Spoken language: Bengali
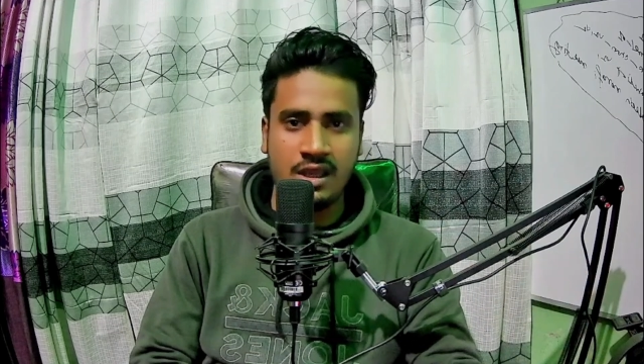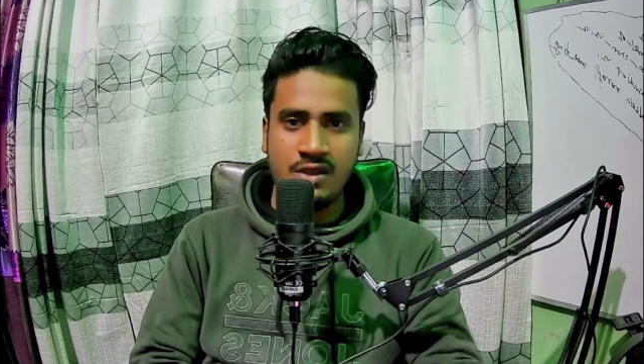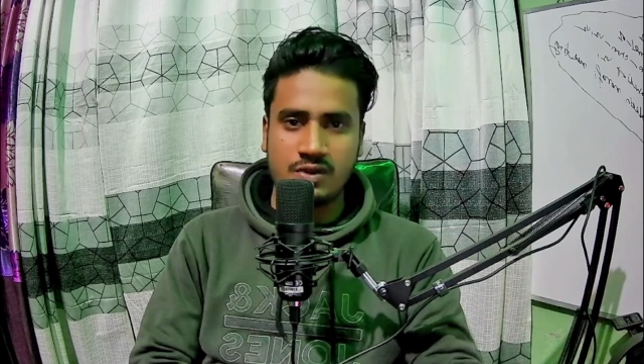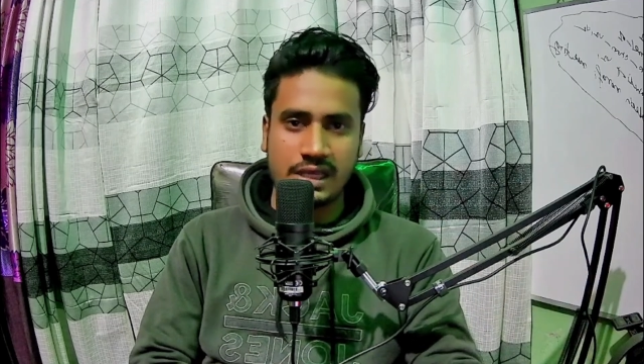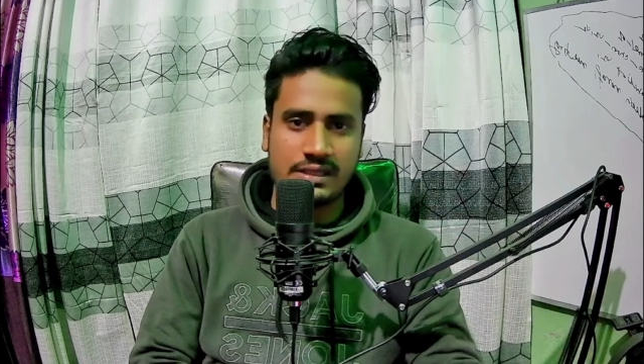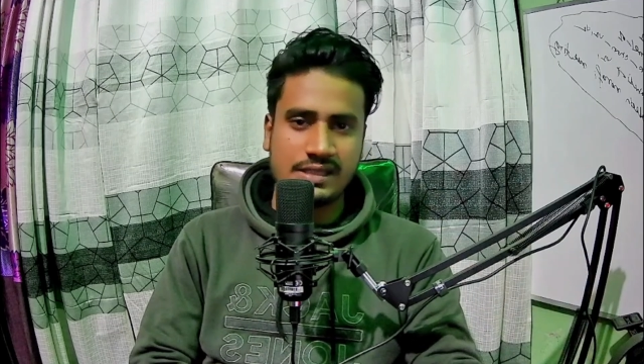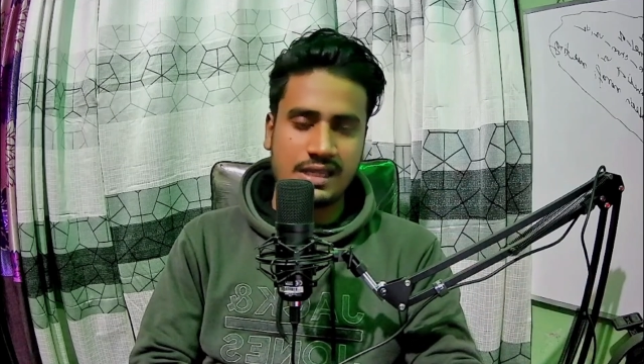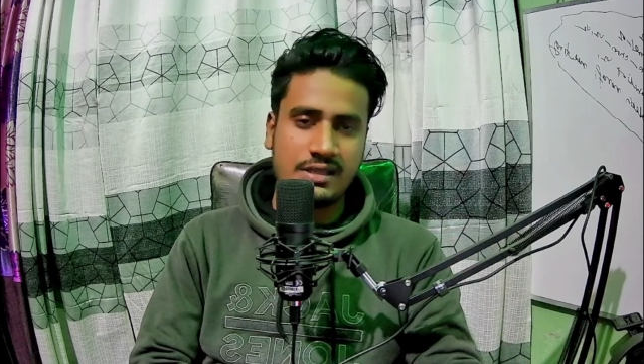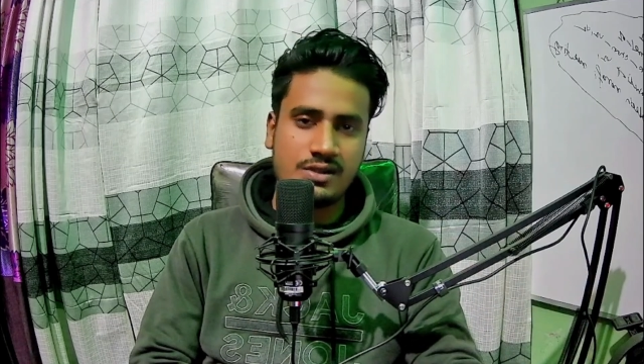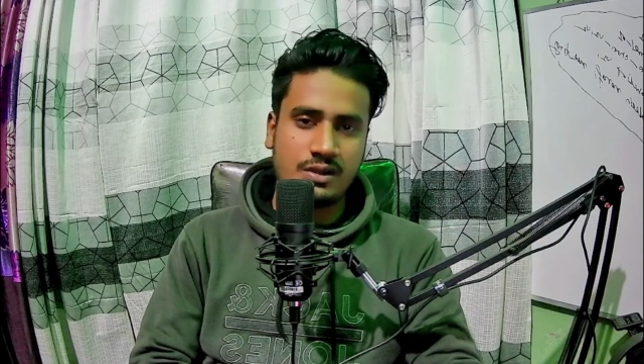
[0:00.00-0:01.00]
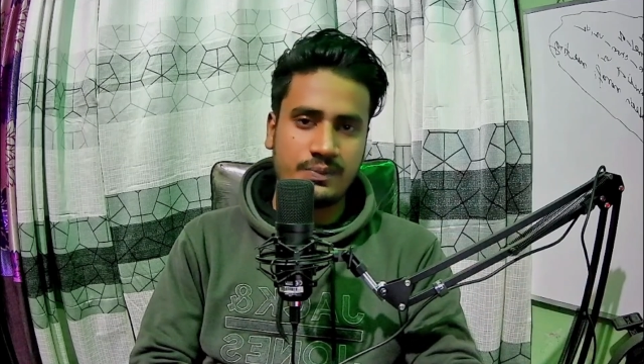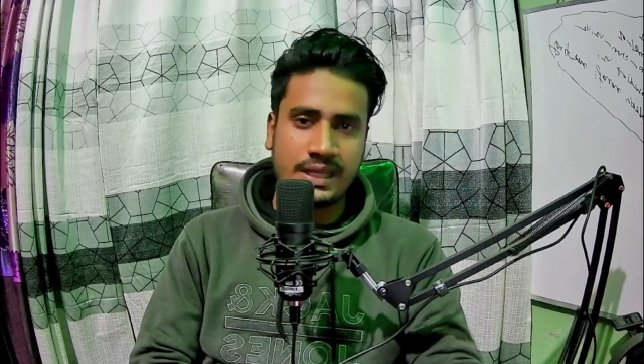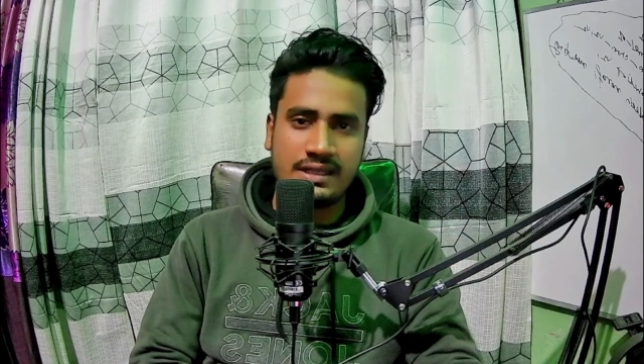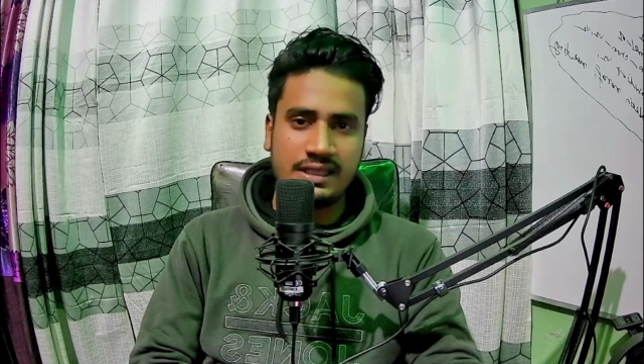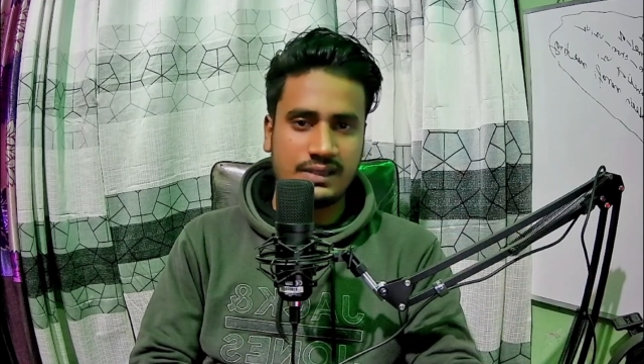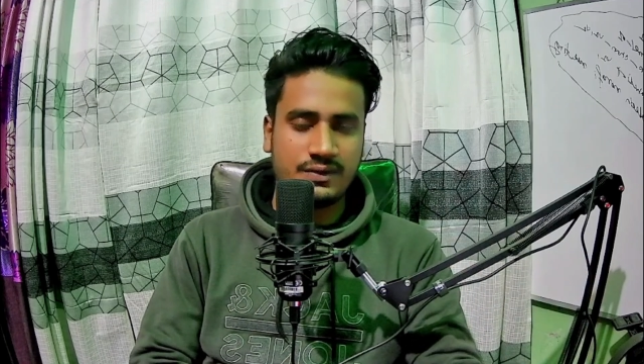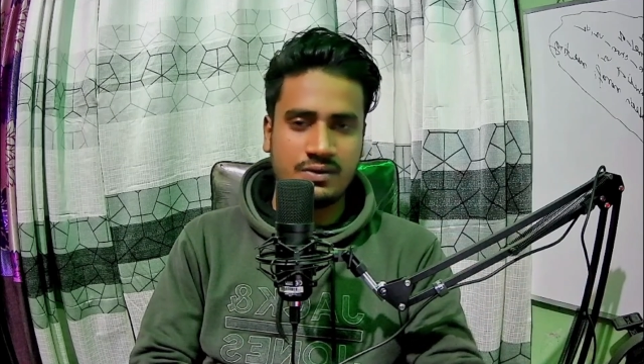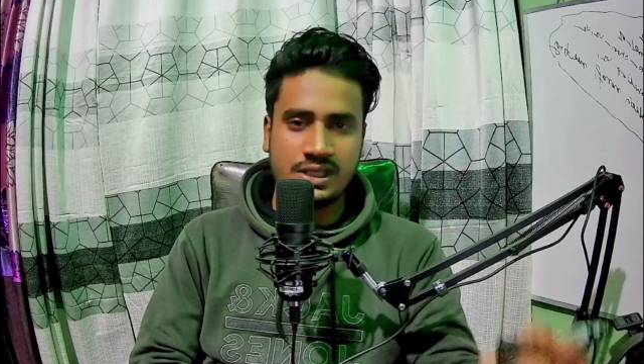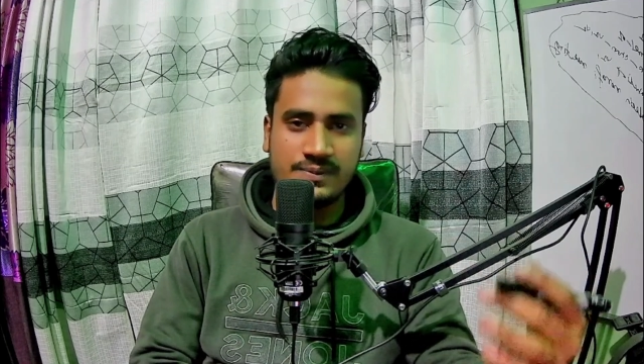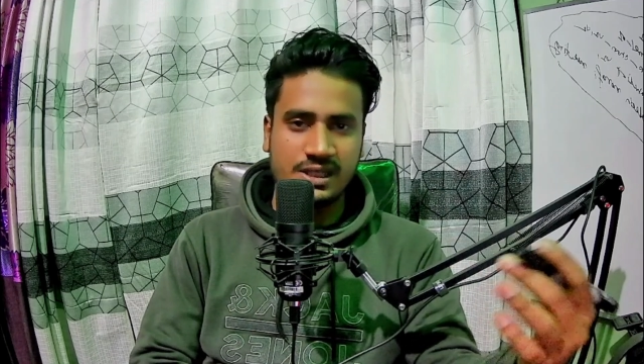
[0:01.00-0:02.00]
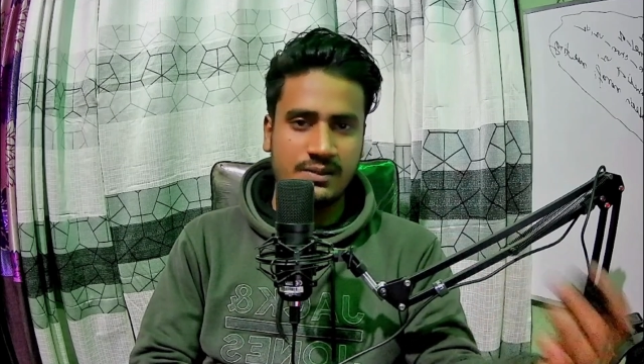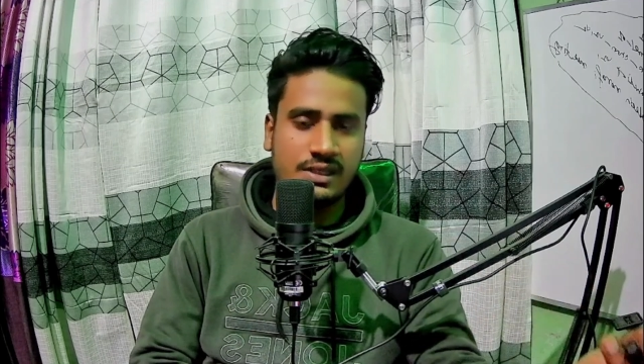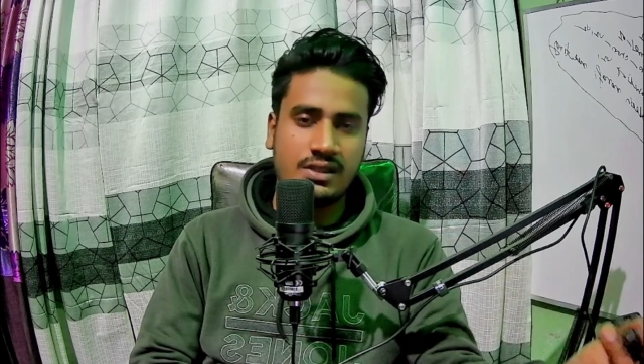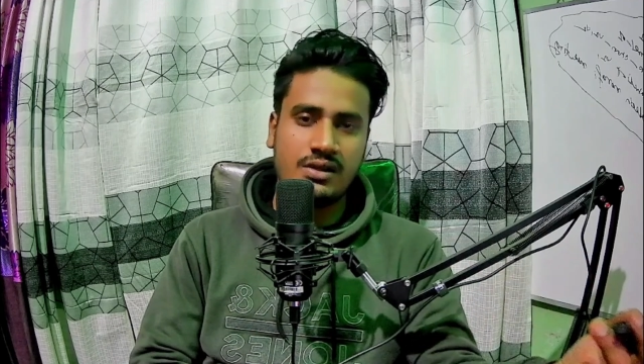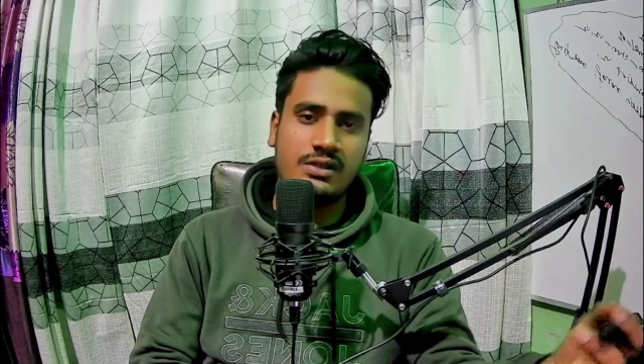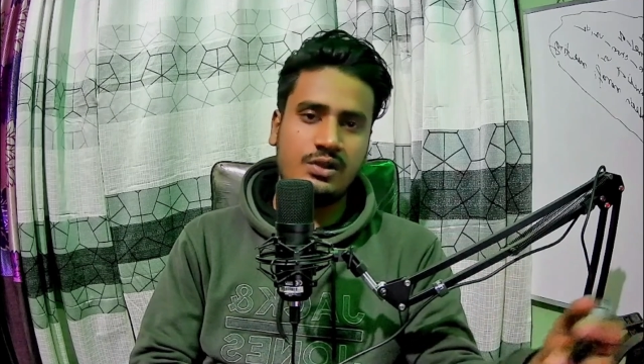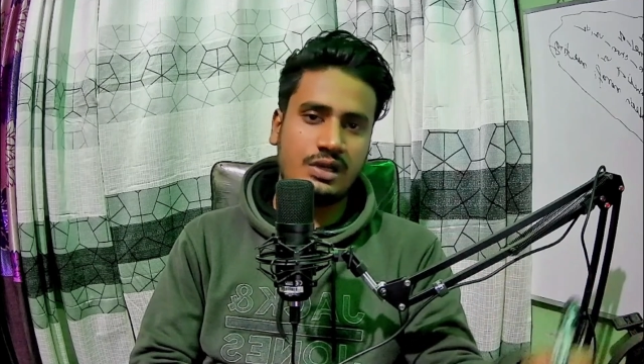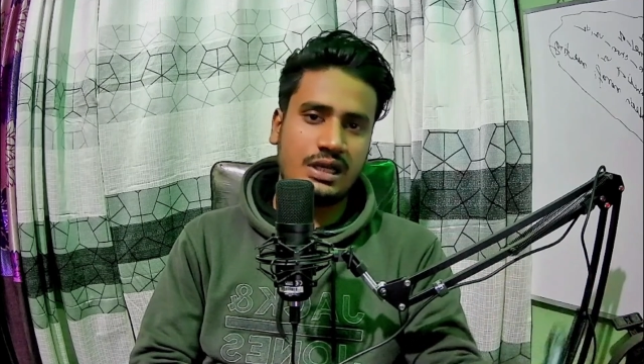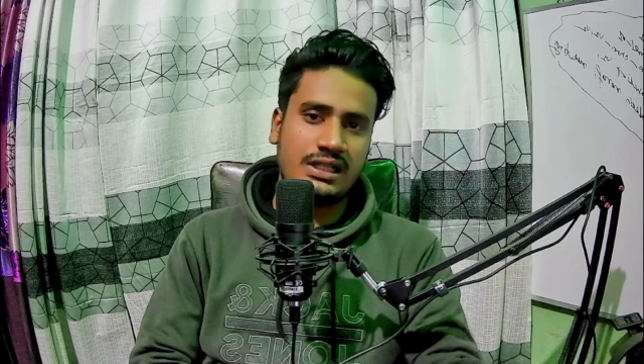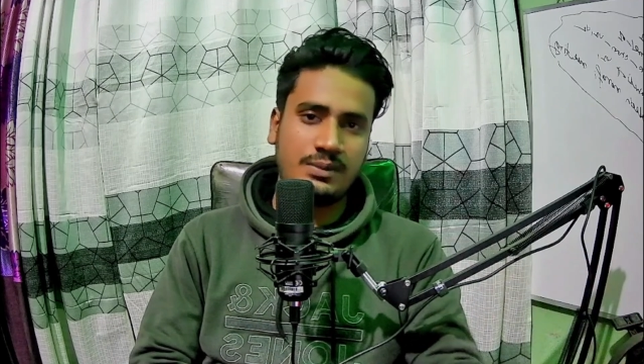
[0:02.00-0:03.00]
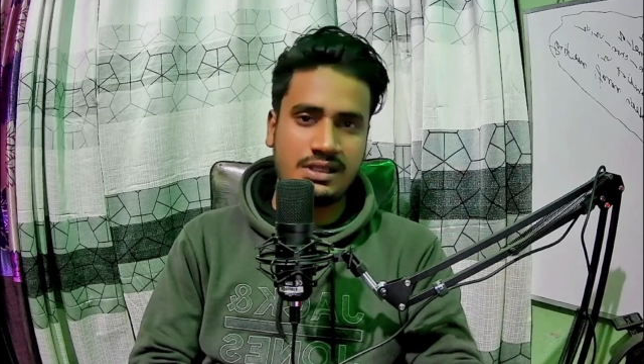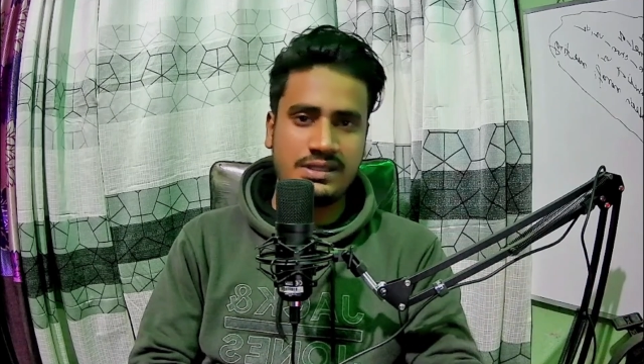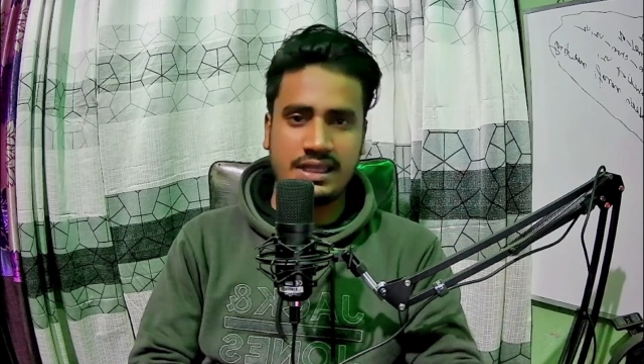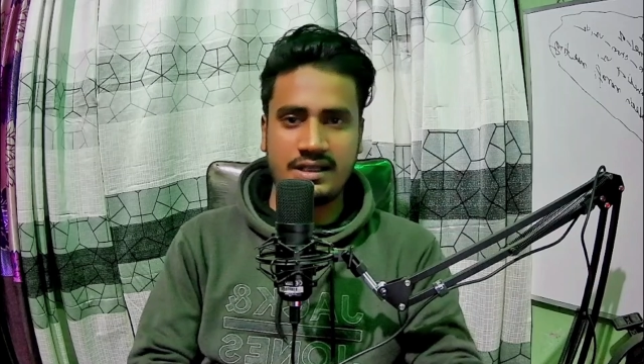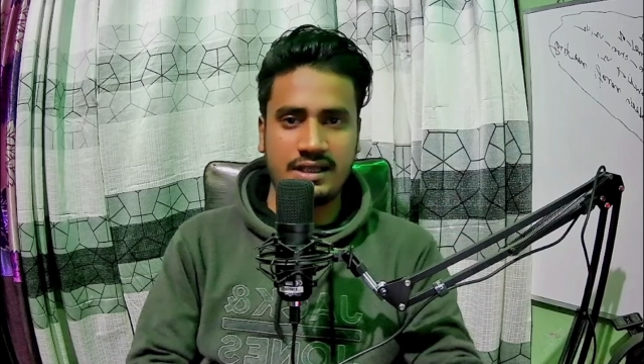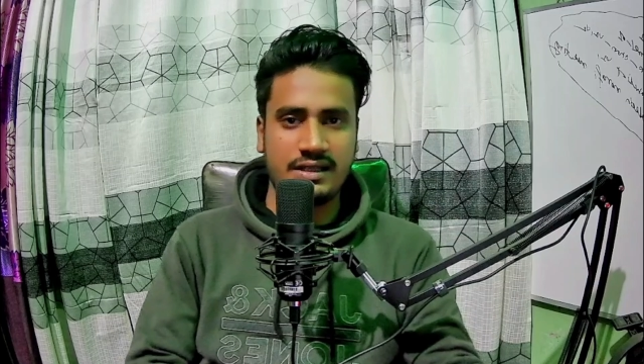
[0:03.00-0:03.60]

সো একটা চ্যানেলে যখন প্যানেল থেকে ভিউ সাবস্ক্রাইবার দেওয়া হয় তখন আলটিমেটলি চ্যানেলটা